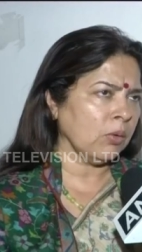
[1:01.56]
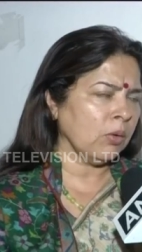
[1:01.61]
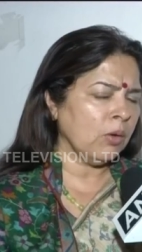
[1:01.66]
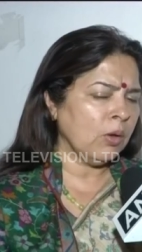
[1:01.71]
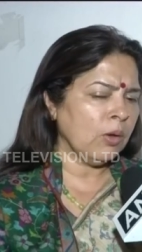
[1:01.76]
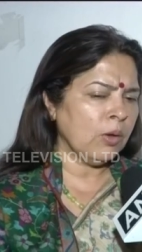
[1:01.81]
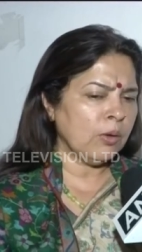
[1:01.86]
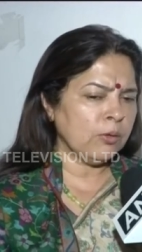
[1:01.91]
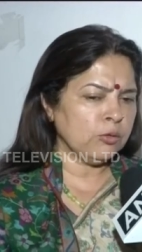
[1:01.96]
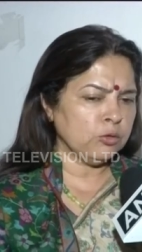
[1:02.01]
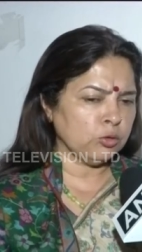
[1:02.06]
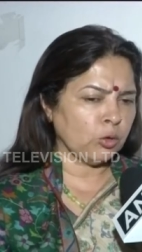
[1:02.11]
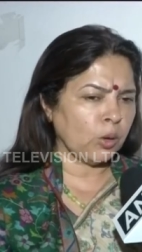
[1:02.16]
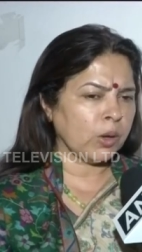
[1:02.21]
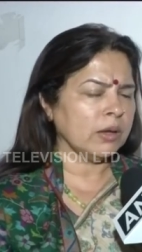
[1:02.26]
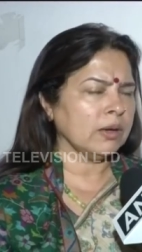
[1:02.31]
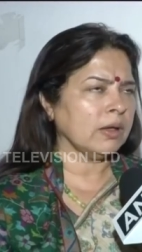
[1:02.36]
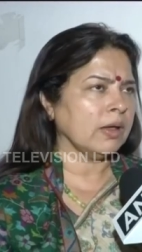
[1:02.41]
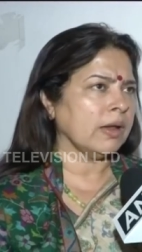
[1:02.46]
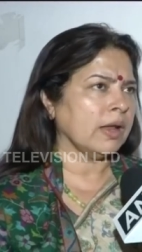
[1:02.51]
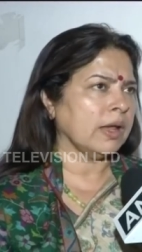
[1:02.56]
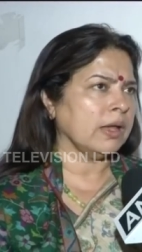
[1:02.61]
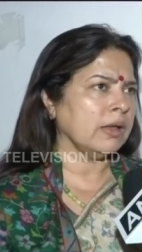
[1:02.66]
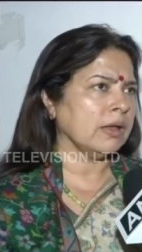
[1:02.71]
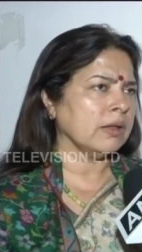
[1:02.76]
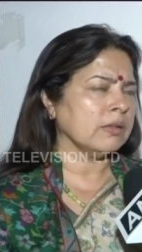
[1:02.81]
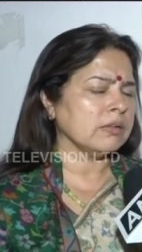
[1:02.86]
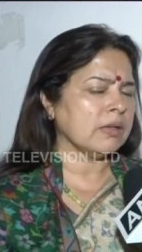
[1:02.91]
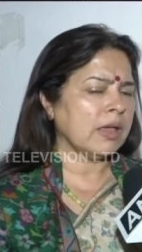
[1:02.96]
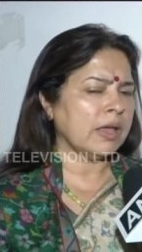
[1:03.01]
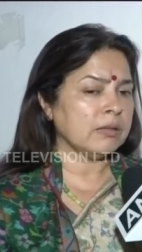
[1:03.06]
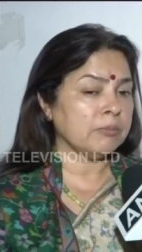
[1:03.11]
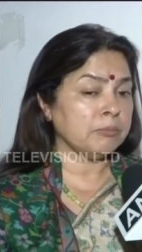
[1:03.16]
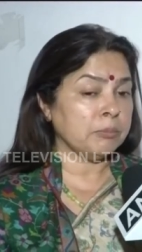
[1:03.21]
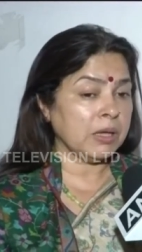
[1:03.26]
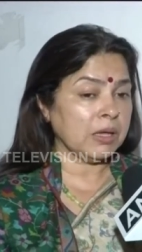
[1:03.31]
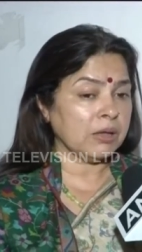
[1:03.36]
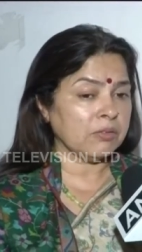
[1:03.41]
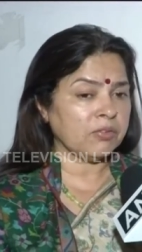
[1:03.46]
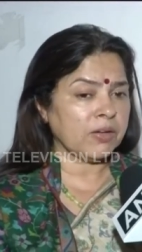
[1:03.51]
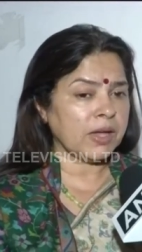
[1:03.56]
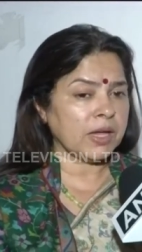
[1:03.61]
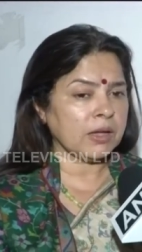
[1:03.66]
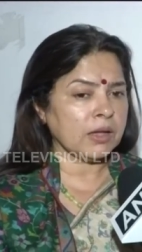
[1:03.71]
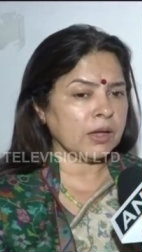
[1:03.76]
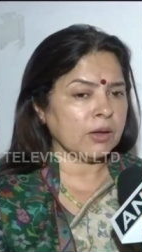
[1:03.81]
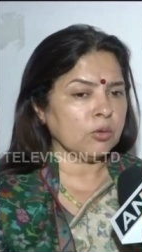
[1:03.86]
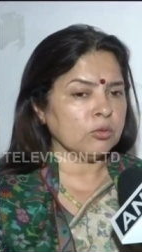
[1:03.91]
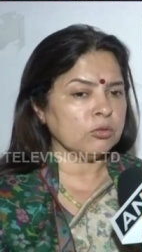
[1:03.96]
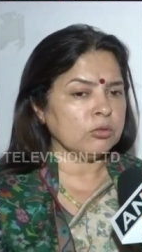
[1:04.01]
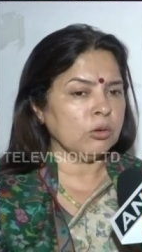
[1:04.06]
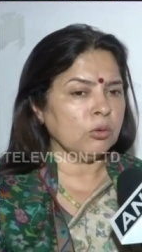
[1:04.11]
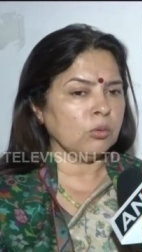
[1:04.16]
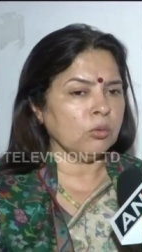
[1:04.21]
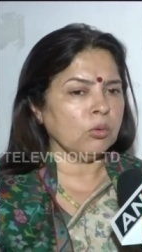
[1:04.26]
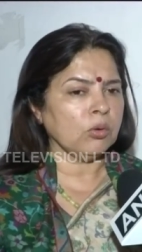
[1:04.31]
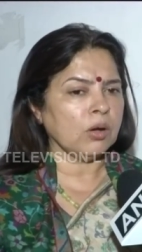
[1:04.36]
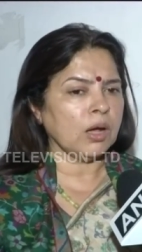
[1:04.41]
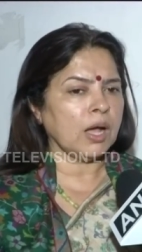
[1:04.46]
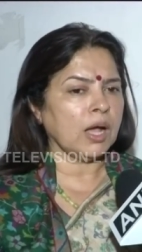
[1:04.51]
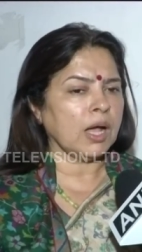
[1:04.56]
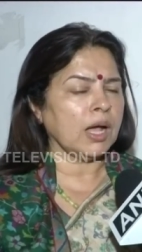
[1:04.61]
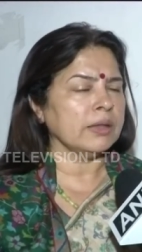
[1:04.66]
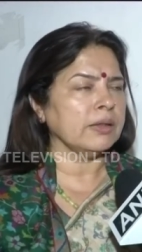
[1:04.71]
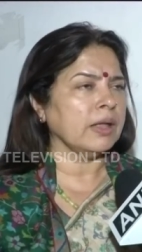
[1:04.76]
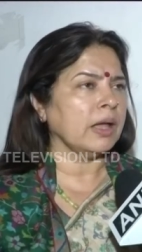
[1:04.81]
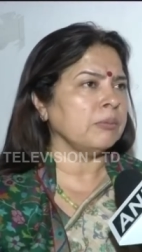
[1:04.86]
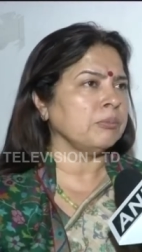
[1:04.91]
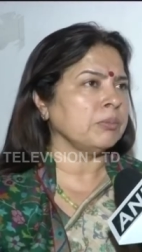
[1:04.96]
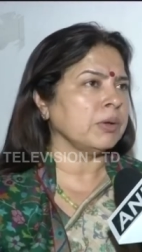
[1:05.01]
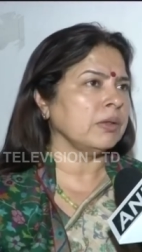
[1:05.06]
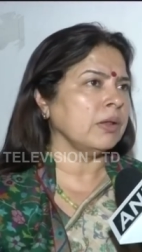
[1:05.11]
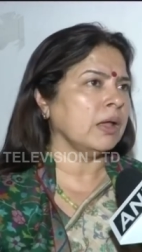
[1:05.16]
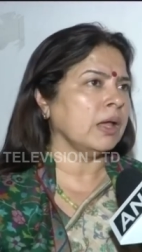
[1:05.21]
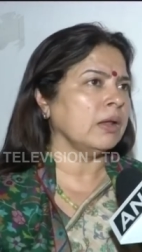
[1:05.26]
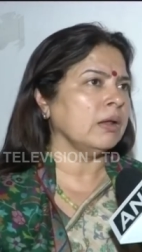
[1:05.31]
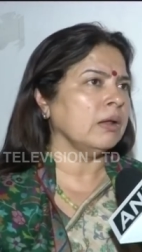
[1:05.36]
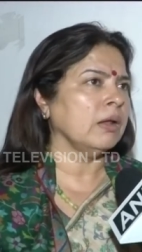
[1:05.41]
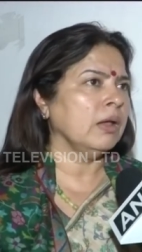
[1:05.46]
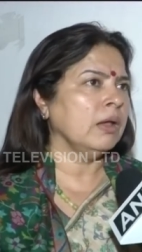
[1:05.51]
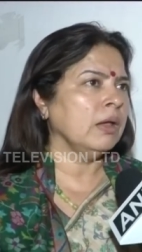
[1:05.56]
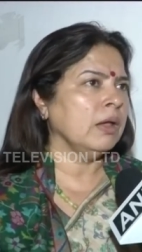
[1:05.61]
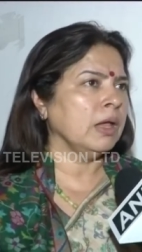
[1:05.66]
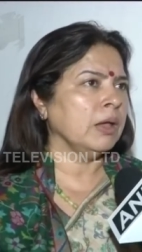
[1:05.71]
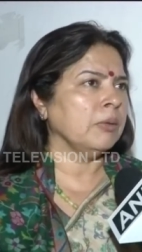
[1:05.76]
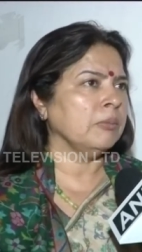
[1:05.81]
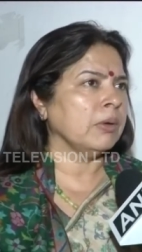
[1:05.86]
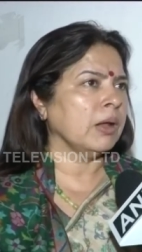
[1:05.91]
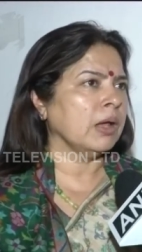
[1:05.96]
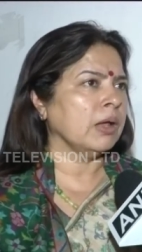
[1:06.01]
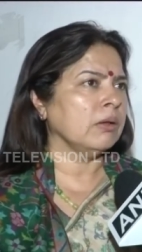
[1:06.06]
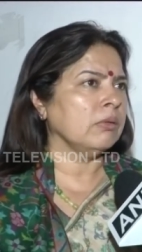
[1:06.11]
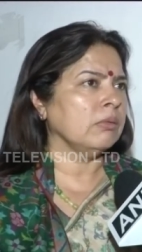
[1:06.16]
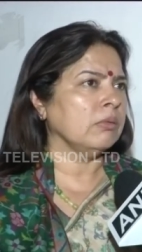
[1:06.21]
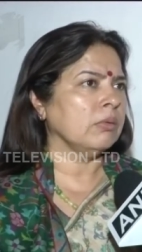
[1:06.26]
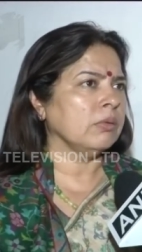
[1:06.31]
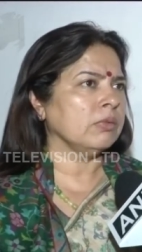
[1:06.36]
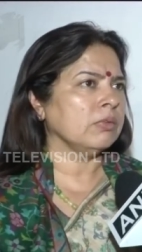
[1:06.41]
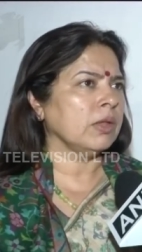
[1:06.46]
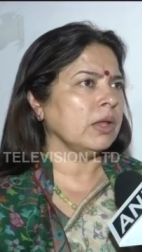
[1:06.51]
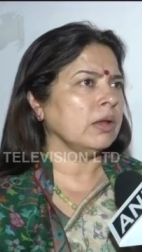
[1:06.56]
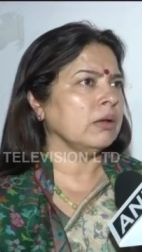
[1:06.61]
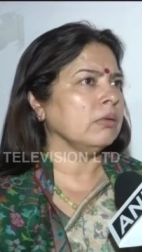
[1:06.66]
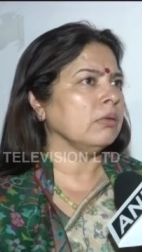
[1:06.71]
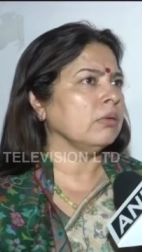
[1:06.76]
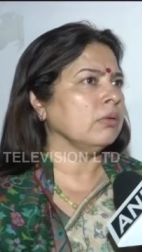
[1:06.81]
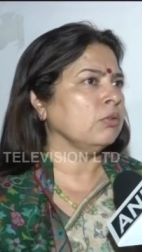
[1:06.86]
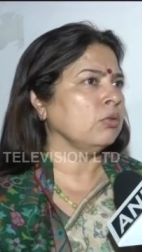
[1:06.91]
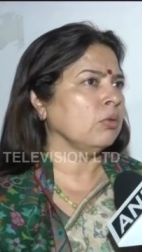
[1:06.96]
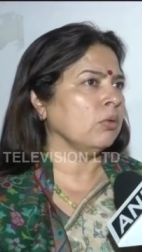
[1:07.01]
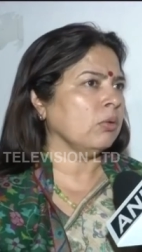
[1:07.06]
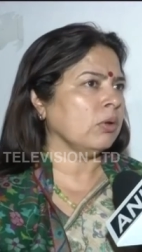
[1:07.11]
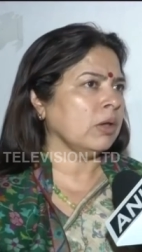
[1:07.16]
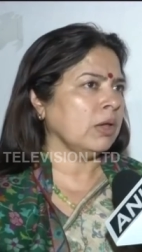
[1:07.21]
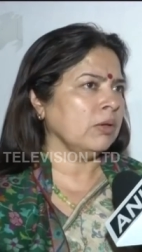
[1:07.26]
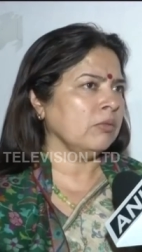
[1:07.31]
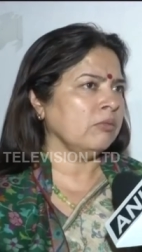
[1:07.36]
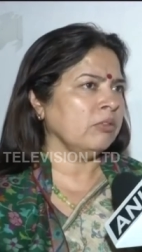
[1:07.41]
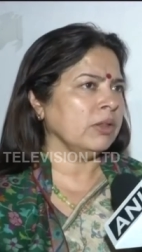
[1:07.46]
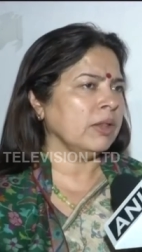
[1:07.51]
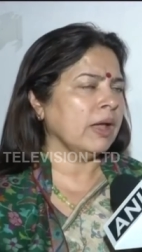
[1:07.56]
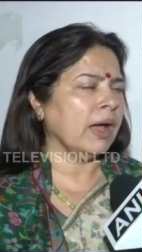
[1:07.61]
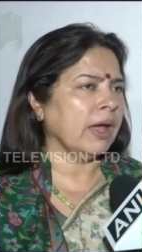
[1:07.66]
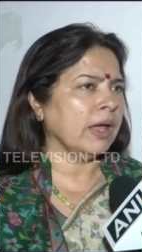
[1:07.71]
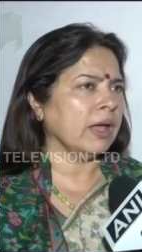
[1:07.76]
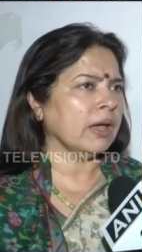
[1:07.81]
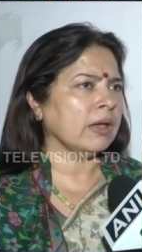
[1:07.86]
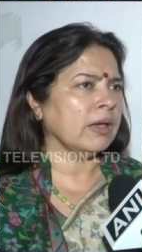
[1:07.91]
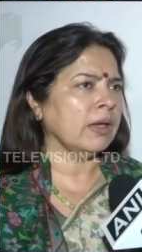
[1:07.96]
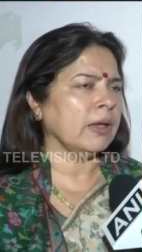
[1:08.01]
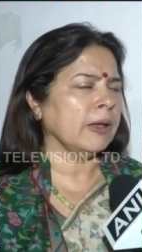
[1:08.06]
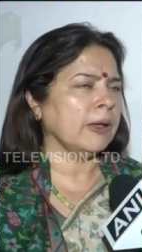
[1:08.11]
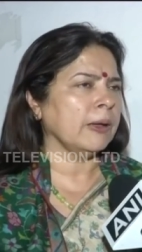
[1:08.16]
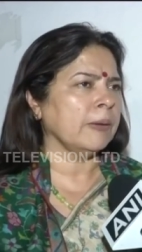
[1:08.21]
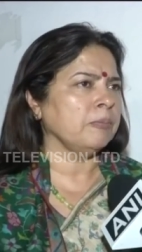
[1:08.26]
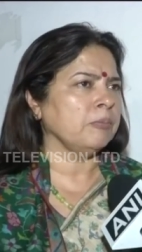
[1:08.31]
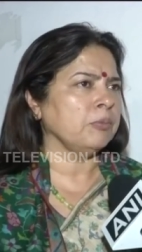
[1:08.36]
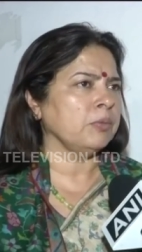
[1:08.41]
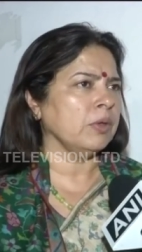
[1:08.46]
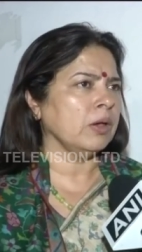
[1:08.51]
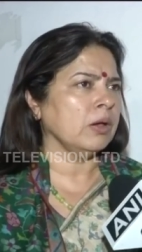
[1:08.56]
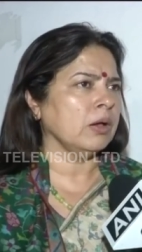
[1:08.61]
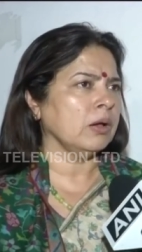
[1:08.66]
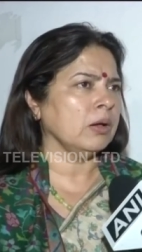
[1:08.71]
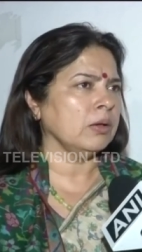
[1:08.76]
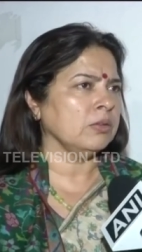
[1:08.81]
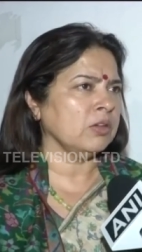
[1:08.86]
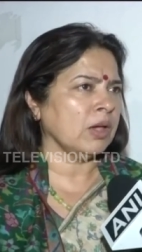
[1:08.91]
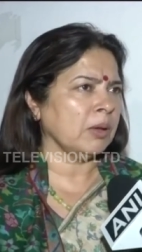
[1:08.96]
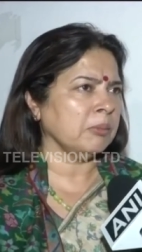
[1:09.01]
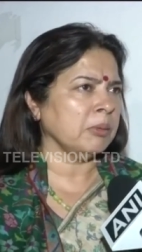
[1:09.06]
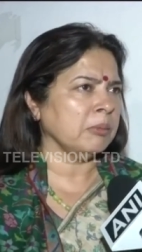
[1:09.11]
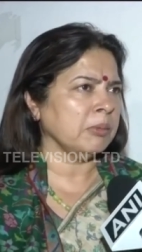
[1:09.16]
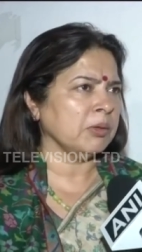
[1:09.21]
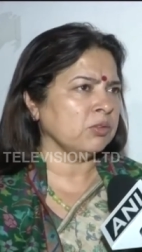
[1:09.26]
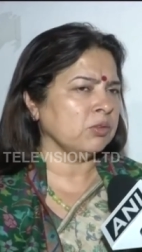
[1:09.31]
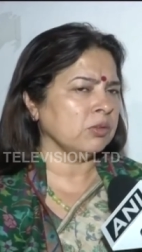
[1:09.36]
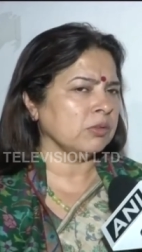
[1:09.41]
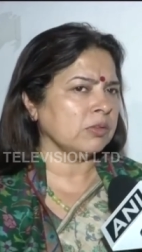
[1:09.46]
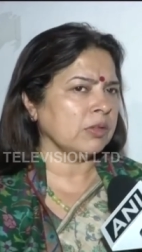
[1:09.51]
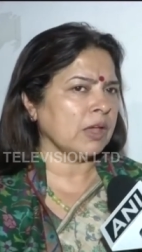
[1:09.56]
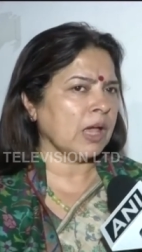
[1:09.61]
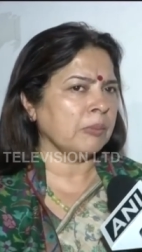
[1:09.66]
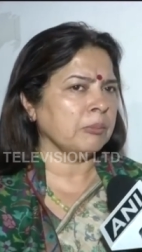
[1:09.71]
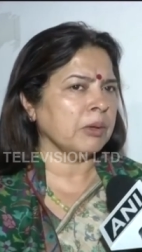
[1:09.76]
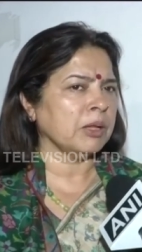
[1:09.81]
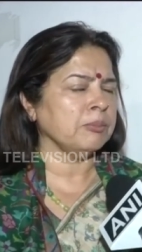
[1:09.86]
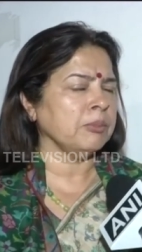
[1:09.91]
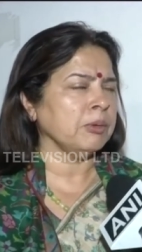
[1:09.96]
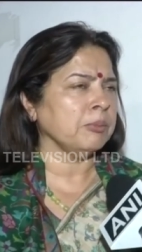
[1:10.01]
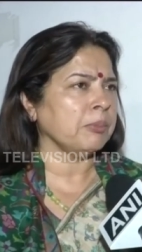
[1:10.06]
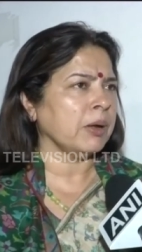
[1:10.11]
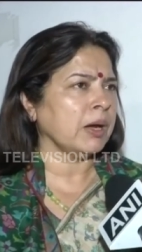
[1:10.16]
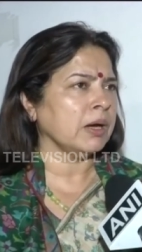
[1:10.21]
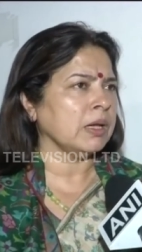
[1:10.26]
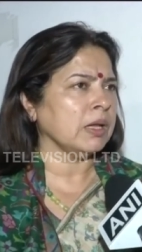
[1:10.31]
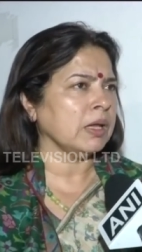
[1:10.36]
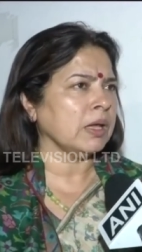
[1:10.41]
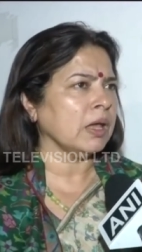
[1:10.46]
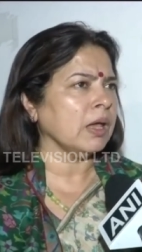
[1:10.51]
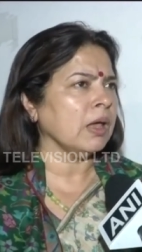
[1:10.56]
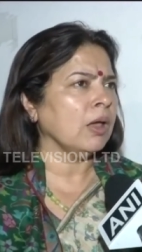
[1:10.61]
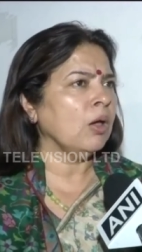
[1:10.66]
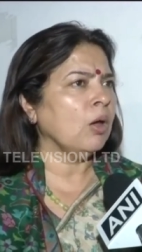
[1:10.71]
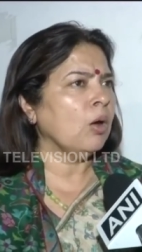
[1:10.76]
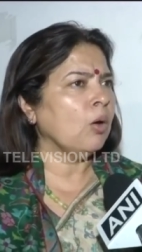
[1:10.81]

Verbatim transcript: को ज्वाइन कराई है पीएफआई के कुछ लोगों का आदान प्रदान इमरान हुसैन जो कि विधायक हैं जामा मस्जिद से आम आदमी पार्टी के